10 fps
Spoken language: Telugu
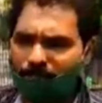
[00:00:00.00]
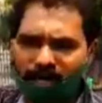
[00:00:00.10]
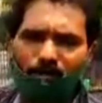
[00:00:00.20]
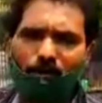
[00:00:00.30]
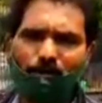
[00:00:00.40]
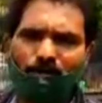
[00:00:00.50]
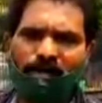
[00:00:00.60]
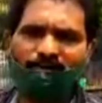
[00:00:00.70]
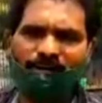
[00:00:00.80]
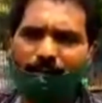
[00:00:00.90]

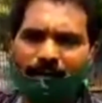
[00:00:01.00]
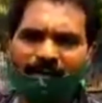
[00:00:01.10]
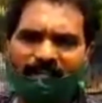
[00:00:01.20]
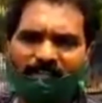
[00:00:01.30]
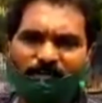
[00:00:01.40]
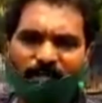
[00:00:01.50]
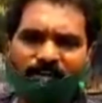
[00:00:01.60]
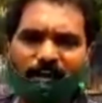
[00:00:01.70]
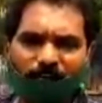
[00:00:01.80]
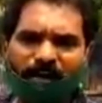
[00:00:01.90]
దండుకుంటున్నాయి వ్యాపారం చేస్తున్నాయి
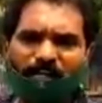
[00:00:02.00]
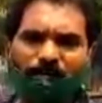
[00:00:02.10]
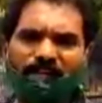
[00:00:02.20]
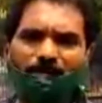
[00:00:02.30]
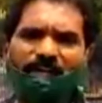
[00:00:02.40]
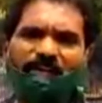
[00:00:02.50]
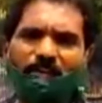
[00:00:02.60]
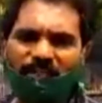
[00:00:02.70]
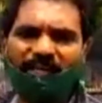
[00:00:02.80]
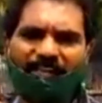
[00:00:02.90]
వాటి మీద మీరు
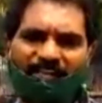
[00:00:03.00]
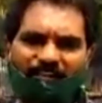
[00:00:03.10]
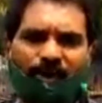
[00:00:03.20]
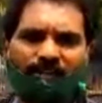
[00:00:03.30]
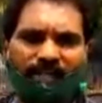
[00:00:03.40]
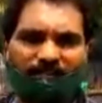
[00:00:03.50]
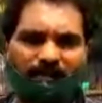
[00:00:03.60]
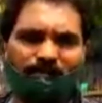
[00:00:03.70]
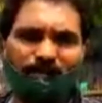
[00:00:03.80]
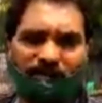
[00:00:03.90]
ఎందుకు చర్యలు తీసుకోవట్లేదు
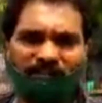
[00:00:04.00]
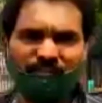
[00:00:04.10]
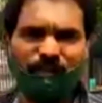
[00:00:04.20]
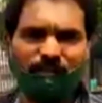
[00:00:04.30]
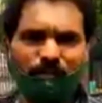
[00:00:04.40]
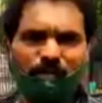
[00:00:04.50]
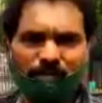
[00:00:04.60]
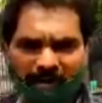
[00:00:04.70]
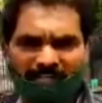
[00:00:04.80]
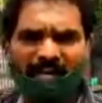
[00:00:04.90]
మేము ప్రశ్నిస్తున్నాను
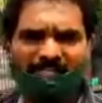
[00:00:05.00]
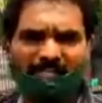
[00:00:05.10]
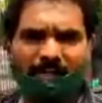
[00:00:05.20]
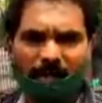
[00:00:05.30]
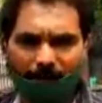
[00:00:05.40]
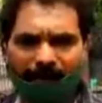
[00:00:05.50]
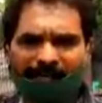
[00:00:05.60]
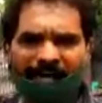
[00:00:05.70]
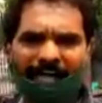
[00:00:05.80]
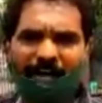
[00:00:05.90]
దయచేసి
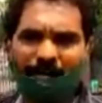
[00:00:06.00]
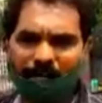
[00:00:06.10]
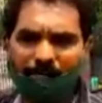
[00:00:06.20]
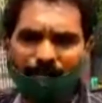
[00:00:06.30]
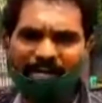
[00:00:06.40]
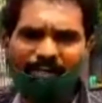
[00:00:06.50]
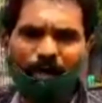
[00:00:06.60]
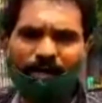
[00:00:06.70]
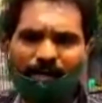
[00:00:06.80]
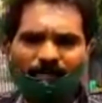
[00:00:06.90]
ఇప్పటికైనా మీరు
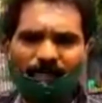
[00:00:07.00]
మేల్కొని